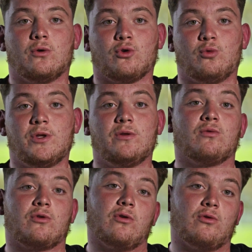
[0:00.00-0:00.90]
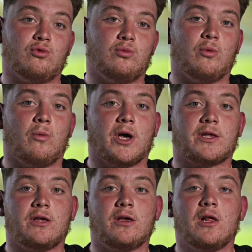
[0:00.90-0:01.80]
au rugby, donc euh, doublement
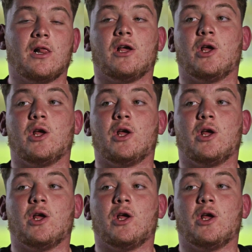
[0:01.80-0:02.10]
marqué.